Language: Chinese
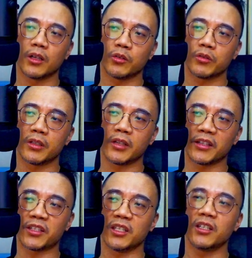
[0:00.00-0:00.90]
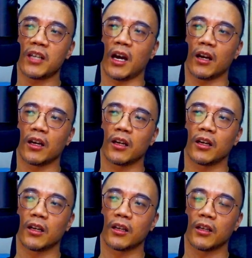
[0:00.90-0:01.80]
就是在机场，
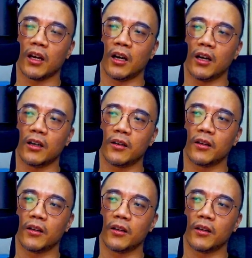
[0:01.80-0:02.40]
呃，